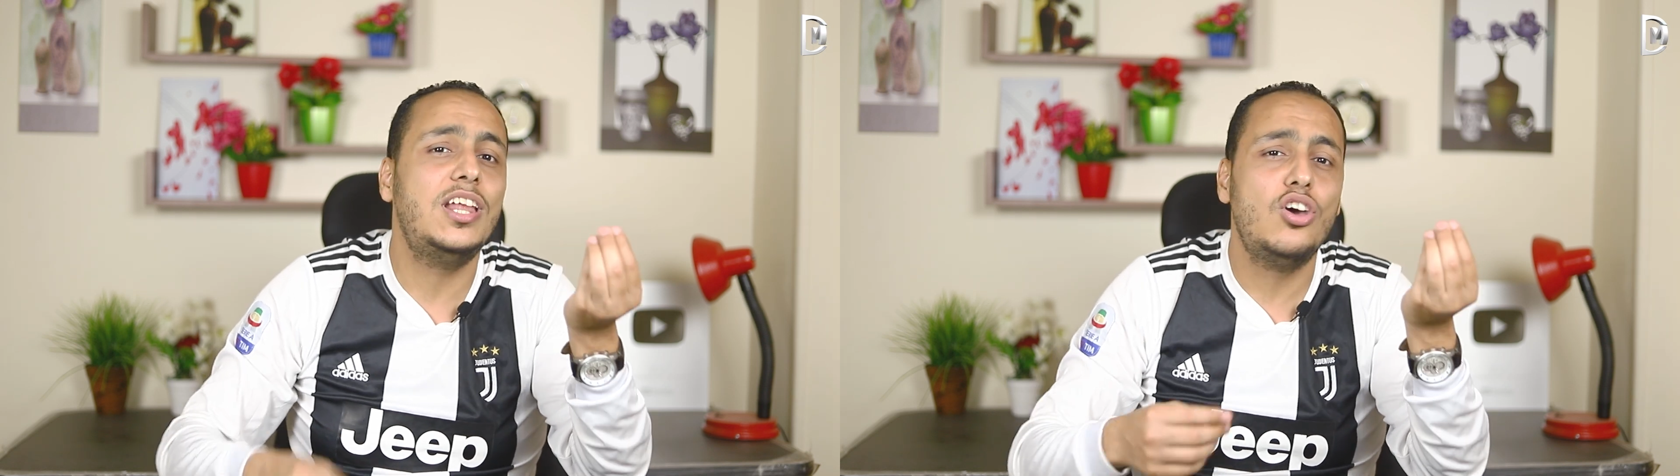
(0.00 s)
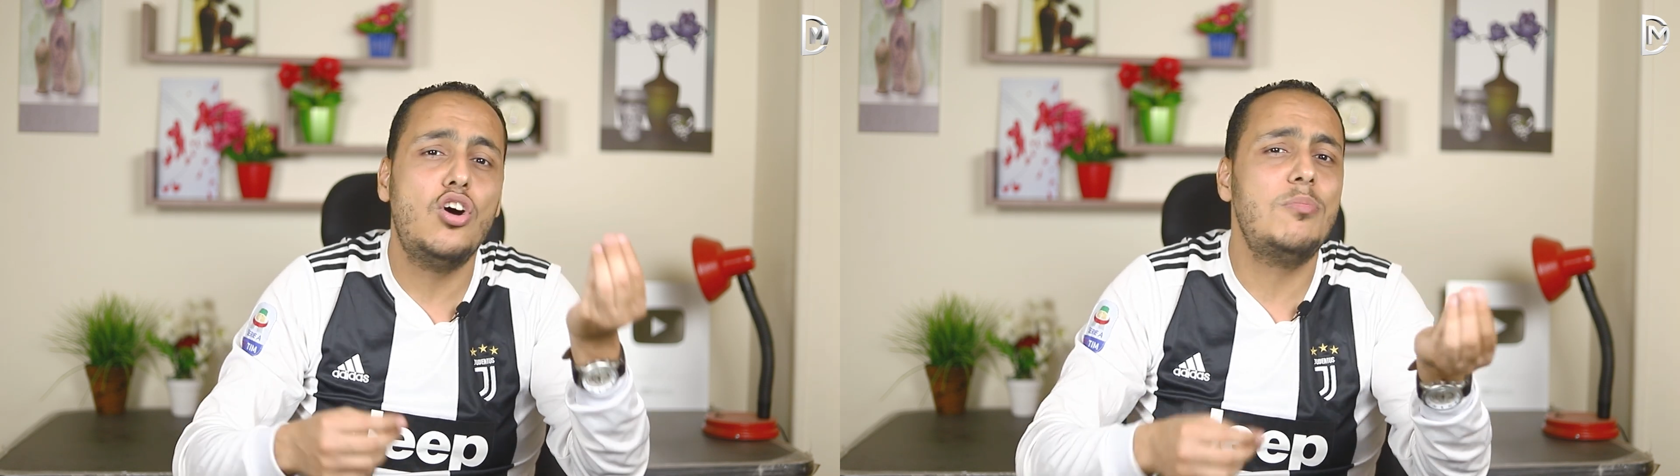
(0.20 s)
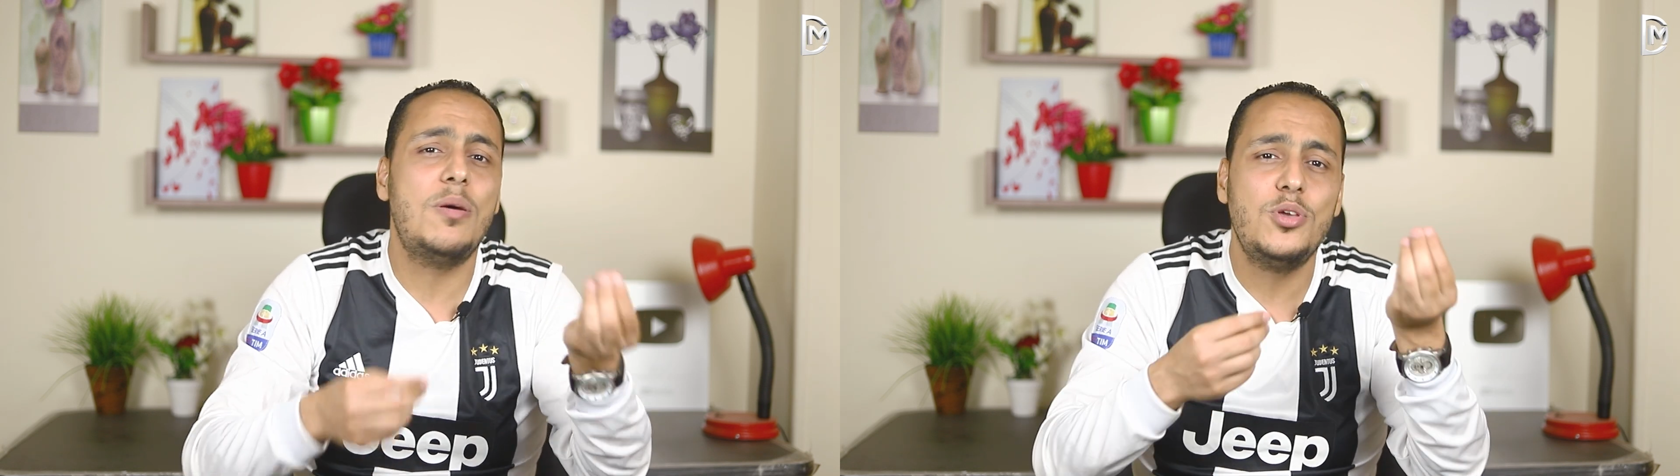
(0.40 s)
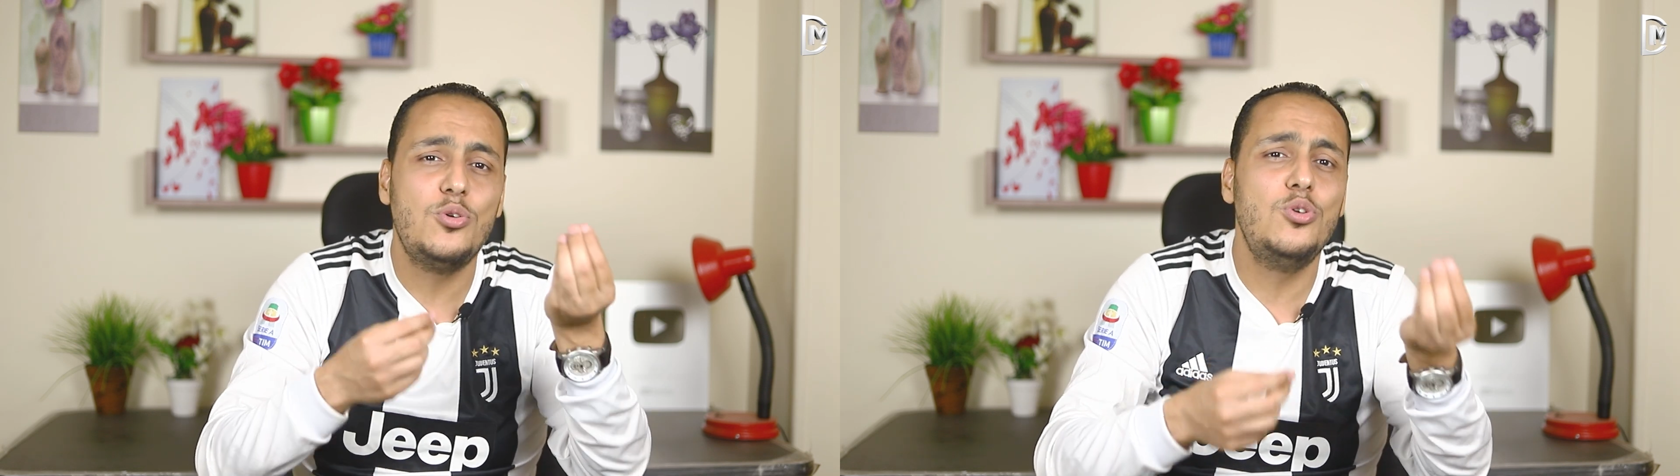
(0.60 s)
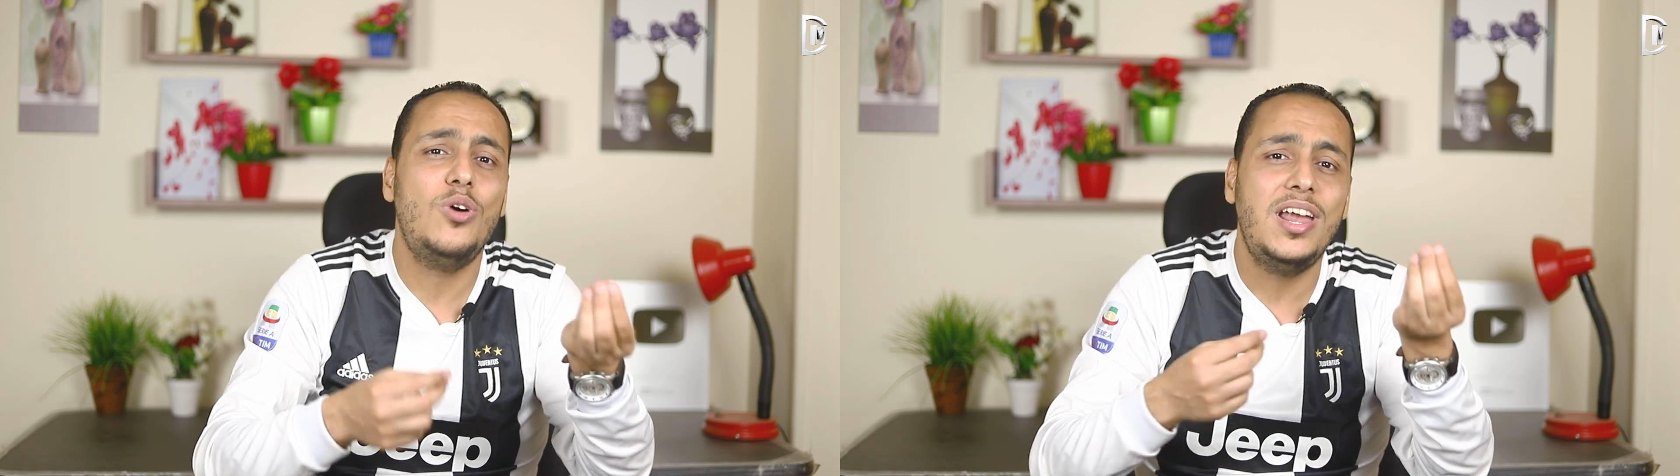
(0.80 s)
اللي هم
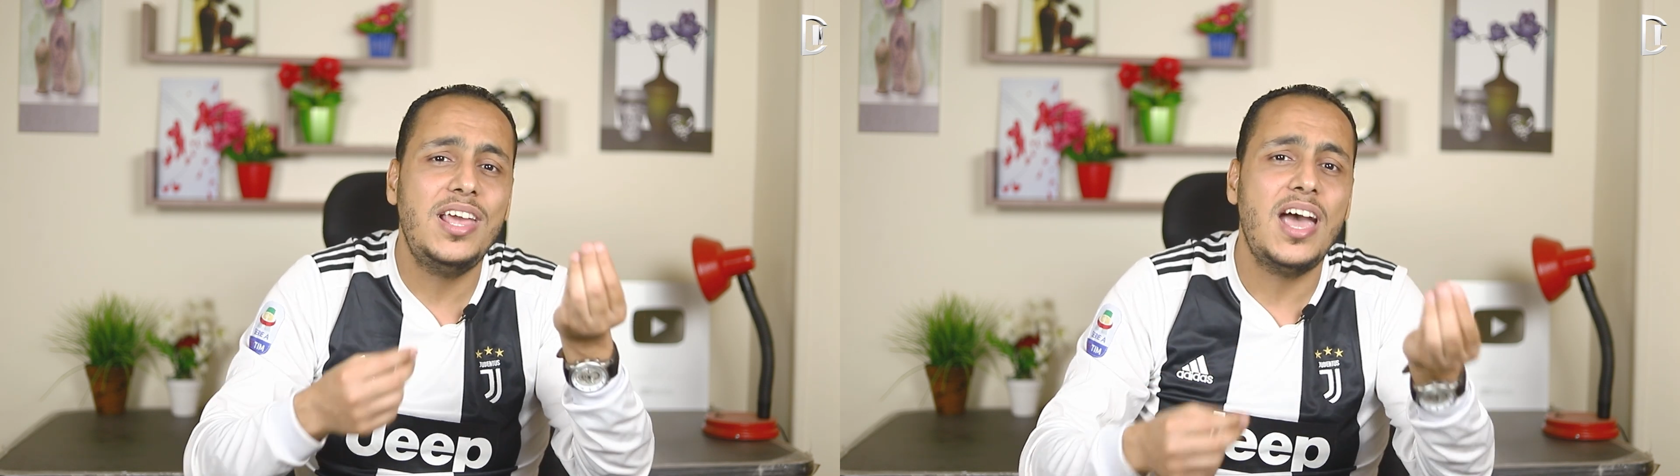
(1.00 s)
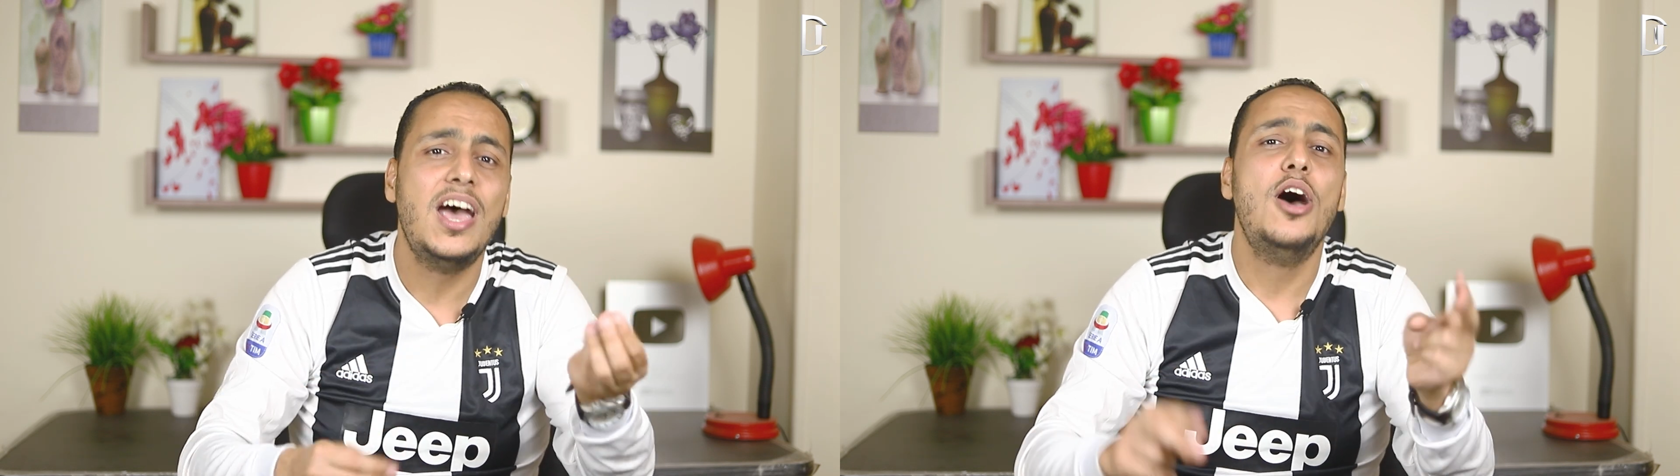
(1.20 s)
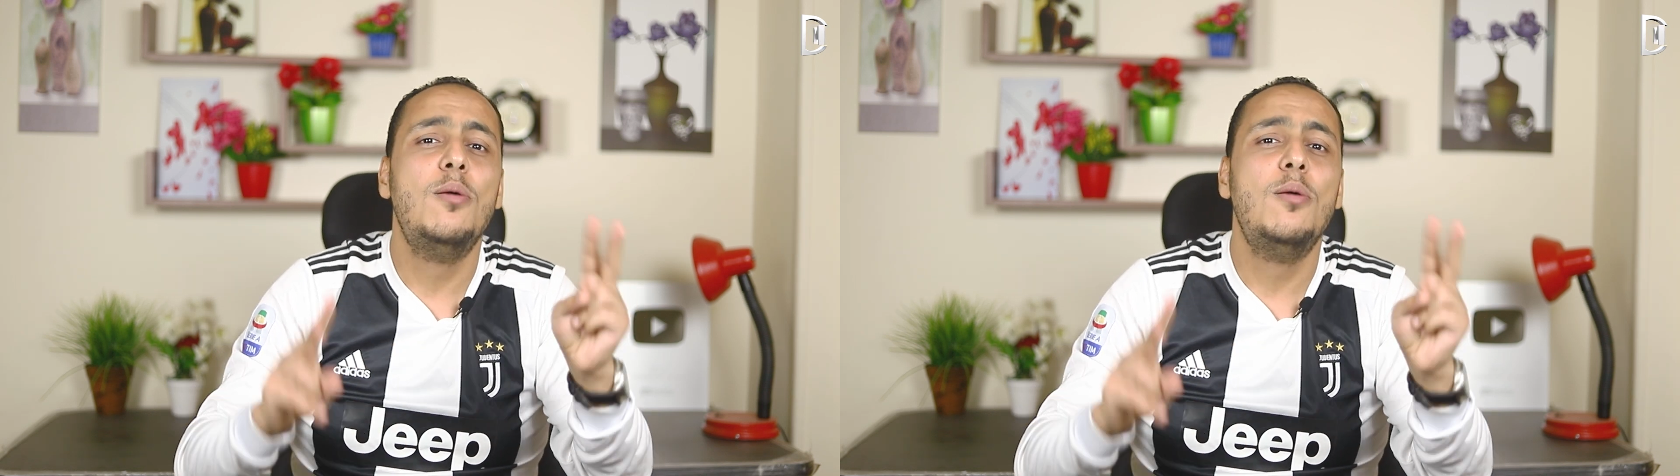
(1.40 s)
بيقولوا عليها